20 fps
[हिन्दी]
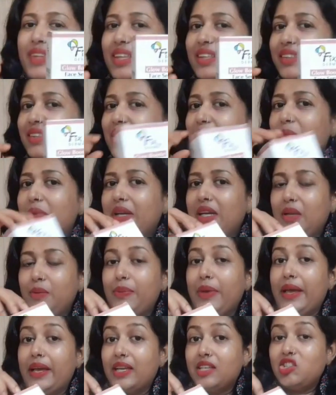इतने बड़े
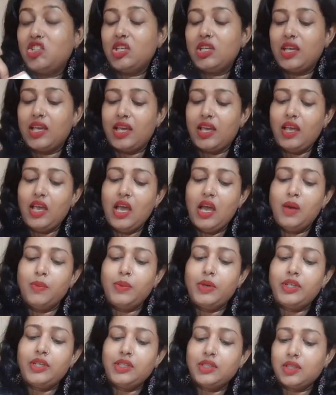पैकेजिंग है
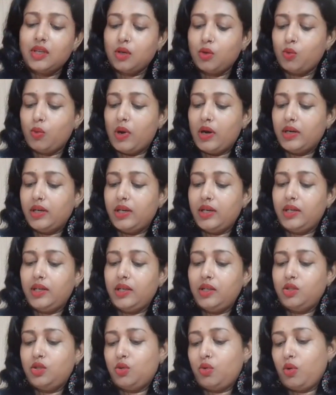बट इसका
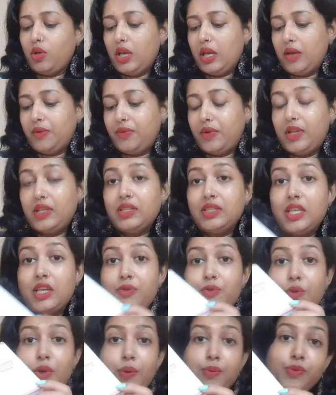क्वांटिटी जो है फ्रेंड्स
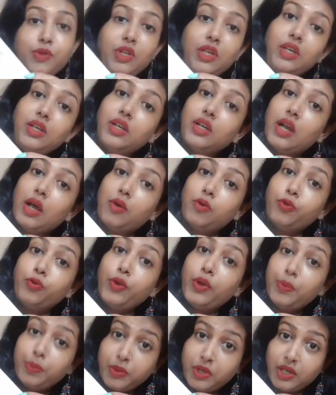ये 15 ग्राम
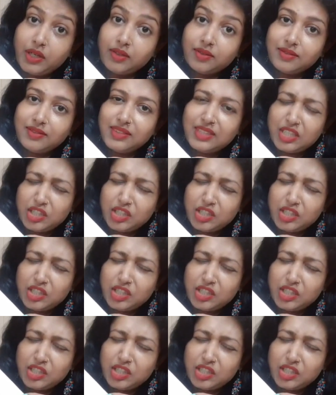15